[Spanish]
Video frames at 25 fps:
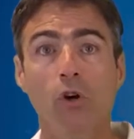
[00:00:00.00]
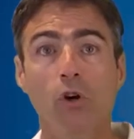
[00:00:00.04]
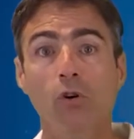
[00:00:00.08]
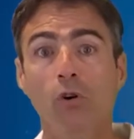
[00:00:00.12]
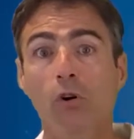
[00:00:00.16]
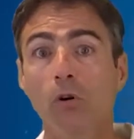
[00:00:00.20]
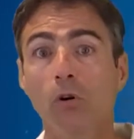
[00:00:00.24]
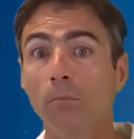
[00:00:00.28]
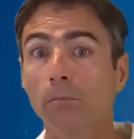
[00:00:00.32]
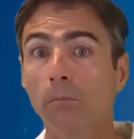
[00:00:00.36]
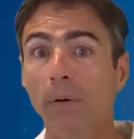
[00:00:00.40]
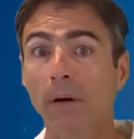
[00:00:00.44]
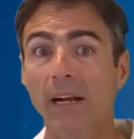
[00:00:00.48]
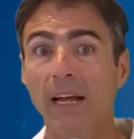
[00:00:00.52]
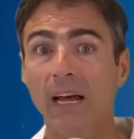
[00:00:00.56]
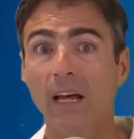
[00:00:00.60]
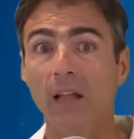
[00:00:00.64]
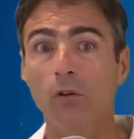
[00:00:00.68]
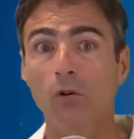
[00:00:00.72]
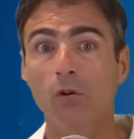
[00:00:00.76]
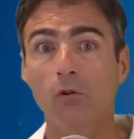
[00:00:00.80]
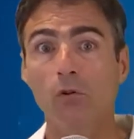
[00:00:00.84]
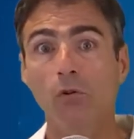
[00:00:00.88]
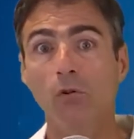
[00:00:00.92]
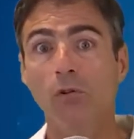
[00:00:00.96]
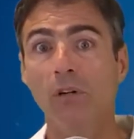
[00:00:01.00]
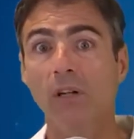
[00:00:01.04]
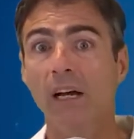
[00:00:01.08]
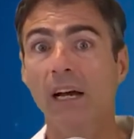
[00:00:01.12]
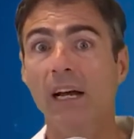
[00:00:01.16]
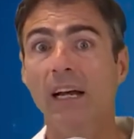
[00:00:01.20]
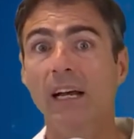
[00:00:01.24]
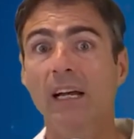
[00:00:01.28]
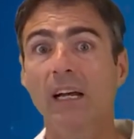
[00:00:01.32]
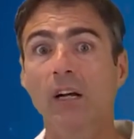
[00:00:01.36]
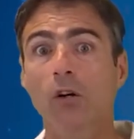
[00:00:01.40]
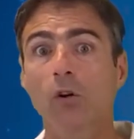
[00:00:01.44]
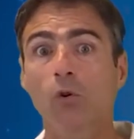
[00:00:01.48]
comparado con la
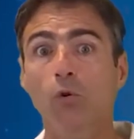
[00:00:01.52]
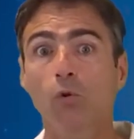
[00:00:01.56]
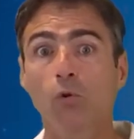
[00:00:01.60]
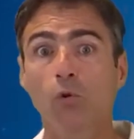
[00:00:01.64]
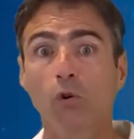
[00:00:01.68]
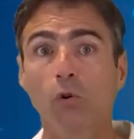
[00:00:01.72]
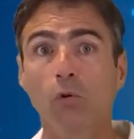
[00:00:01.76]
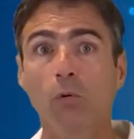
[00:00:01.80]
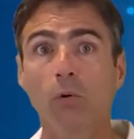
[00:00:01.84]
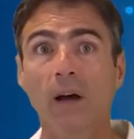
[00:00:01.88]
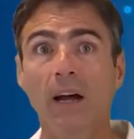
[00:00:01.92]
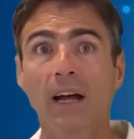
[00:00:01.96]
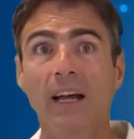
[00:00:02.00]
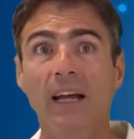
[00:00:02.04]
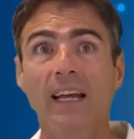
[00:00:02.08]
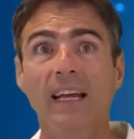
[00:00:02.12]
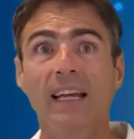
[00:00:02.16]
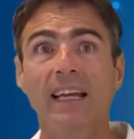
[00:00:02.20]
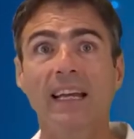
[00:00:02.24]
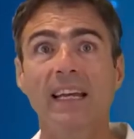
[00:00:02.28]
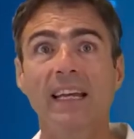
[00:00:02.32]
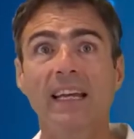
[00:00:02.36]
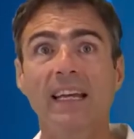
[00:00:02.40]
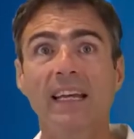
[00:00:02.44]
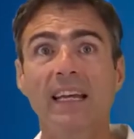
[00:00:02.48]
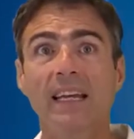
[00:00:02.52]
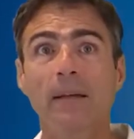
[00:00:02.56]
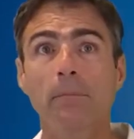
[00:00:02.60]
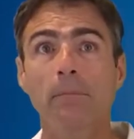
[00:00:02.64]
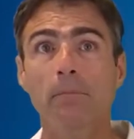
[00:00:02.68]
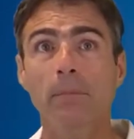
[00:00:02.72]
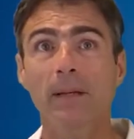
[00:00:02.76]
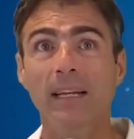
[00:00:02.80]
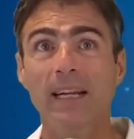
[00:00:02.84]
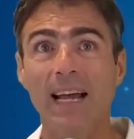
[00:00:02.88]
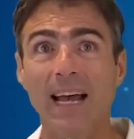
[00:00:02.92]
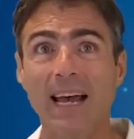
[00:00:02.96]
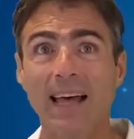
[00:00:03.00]
curva
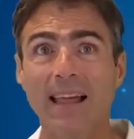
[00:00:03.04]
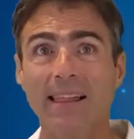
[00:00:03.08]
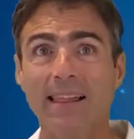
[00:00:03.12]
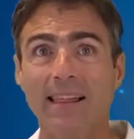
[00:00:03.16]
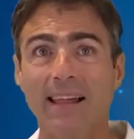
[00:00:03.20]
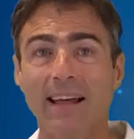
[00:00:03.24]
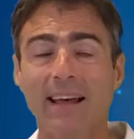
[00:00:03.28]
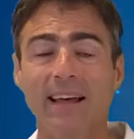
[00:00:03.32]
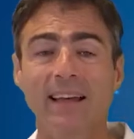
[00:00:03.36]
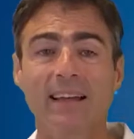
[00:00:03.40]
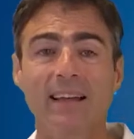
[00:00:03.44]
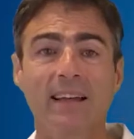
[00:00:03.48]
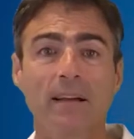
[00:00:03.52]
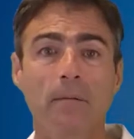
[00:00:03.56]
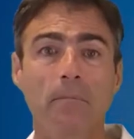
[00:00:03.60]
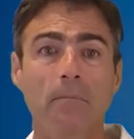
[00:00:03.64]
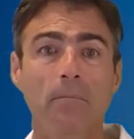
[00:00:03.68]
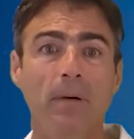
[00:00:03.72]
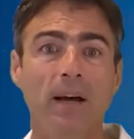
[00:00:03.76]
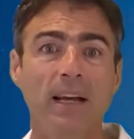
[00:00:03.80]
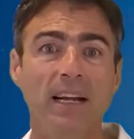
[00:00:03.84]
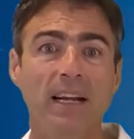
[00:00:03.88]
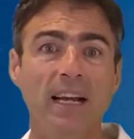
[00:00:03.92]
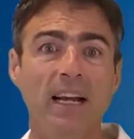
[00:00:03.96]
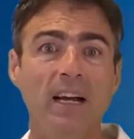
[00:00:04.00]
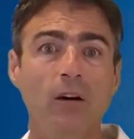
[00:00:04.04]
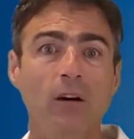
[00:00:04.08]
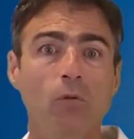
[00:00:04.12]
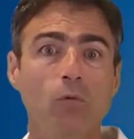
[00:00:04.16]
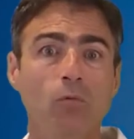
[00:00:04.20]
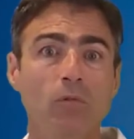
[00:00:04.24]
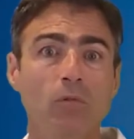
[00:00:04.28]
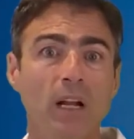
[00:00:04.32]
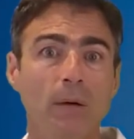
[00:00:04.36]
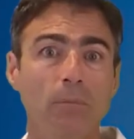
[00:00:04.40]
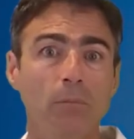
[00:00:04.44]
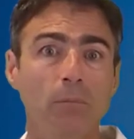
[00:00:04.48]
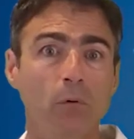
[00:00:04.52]
esperada para
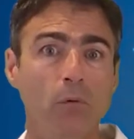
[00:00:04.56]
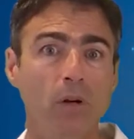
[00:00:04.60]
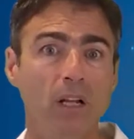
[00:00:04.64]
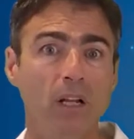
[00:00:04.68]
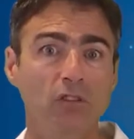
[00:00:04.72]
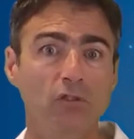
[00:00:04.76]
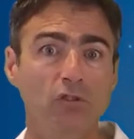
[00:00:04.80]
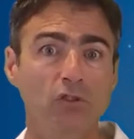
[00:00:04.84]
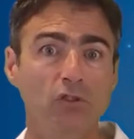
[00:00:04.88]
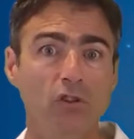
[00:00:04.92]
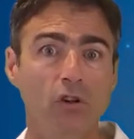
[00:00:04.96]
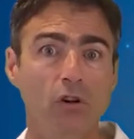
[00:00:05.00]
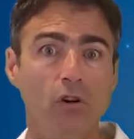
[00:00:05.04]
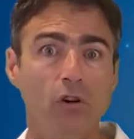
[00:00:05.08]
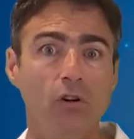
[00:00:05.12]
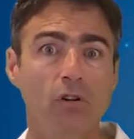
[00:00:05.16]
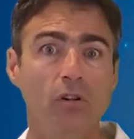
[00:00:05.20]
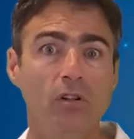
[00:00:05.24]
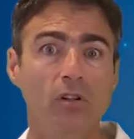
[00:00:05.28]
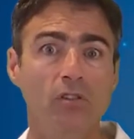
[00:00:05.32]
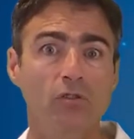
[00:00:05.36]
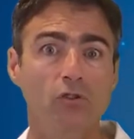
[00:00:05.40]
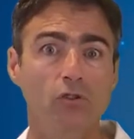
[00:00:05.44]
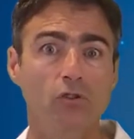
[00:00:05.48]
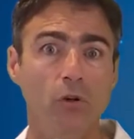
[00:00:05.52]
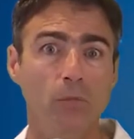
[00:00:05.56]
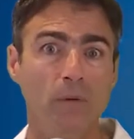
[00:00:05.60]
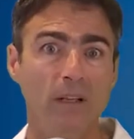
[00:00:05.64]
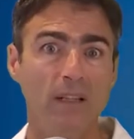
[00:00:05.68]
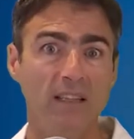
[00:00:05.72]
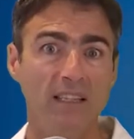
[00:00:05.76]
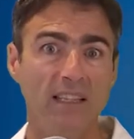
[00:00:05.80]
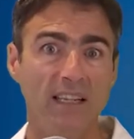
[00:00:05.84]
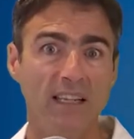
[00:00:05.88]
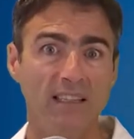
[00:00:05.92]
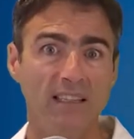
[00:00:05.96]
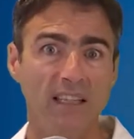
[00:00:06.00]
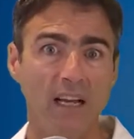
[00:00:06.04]
una población
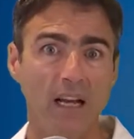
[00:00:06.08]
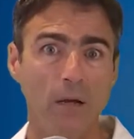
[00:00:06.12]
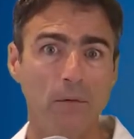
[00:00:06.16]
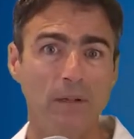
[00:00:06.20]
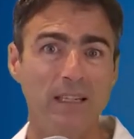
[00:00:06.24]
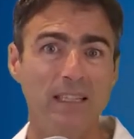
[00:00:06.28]
sometida a TAV.